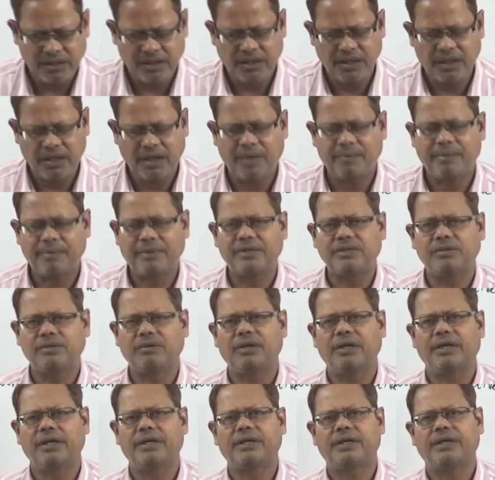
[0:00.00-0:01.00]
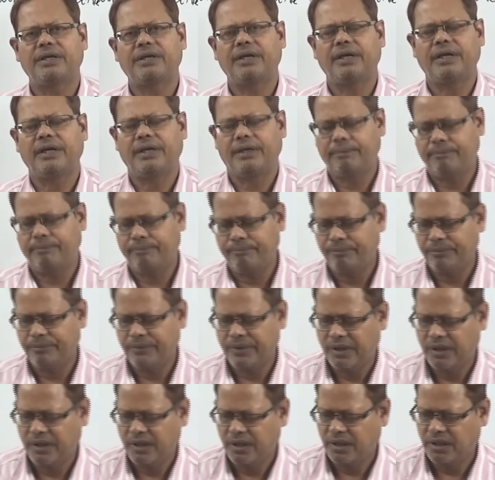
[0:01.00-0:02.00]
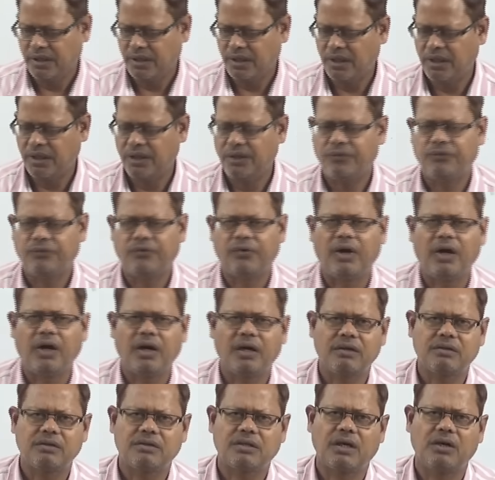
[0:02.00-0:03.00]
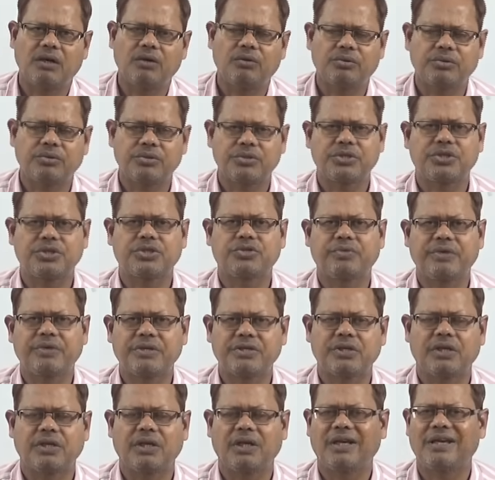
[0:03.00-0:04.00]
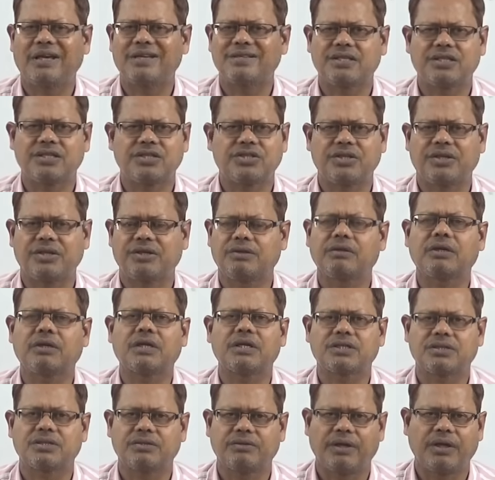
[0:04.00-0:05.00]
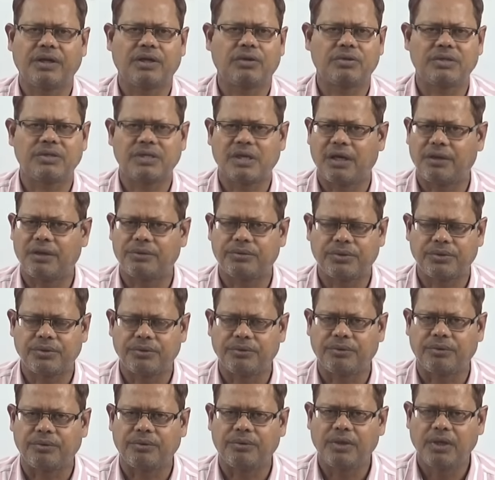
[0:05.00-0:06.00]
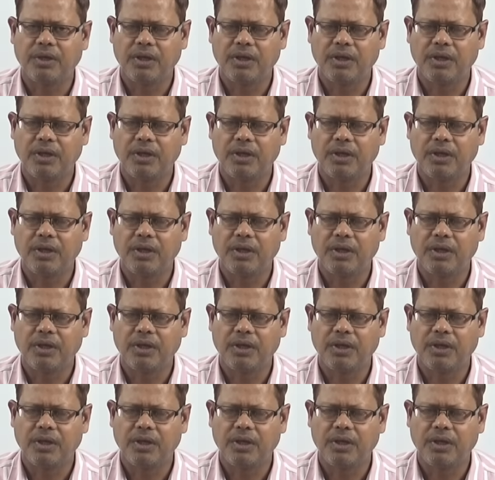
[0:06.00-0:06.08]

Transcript: ఈ నేపథ్యంలో ఏంటంటే ఈ వార్ తాలూకు సిచ్యువేషన్ని అసెస్ చేయడం కష్టం ఏ రోజు ఎలా ఉంటుందో